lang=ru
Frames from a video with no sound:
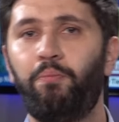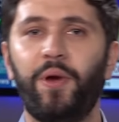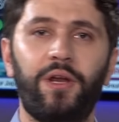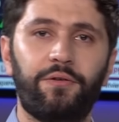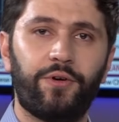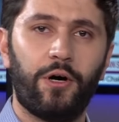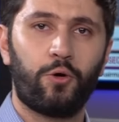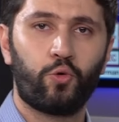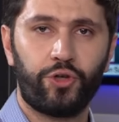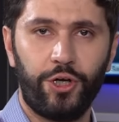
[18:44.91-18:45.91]

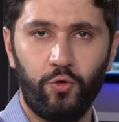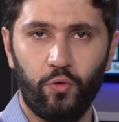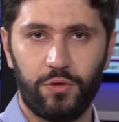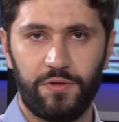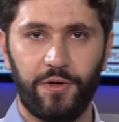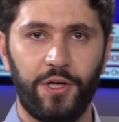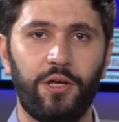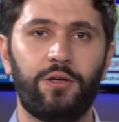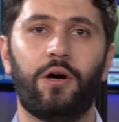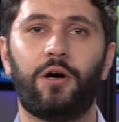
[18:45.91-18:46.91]
перевооружению
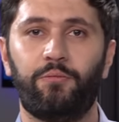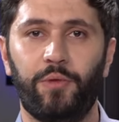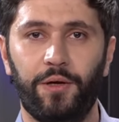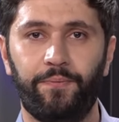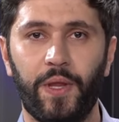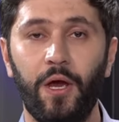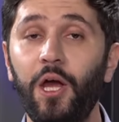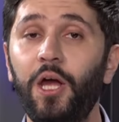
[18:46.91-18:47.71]
своей армии.